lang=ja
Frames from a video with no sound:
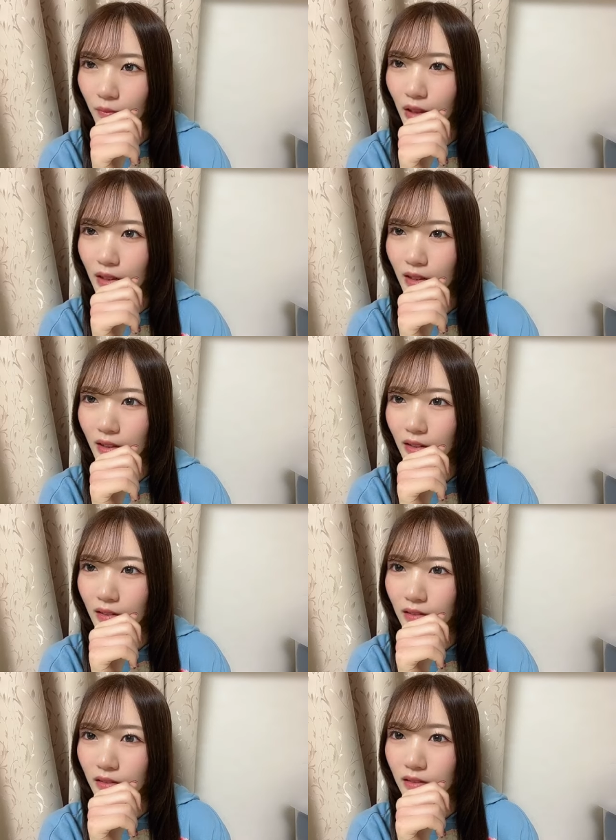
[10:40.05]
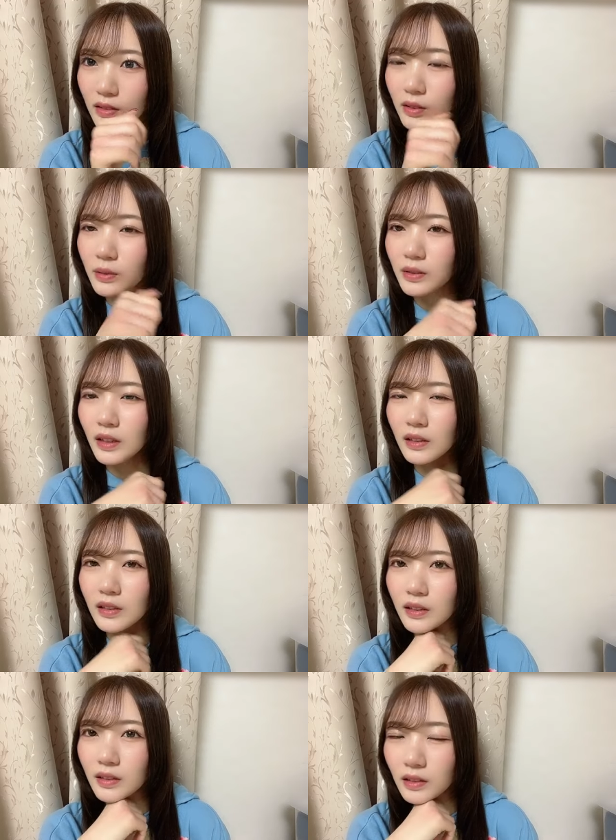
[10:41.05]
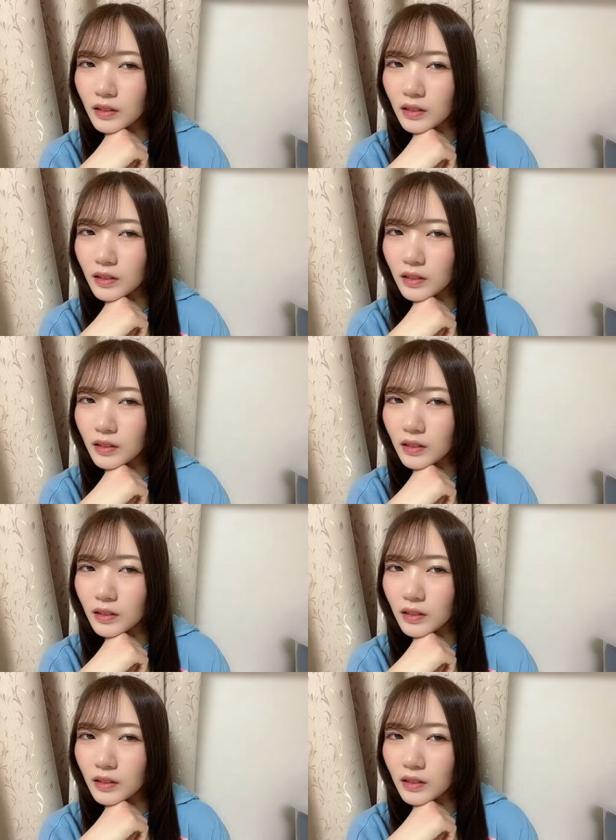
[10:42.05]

前測定し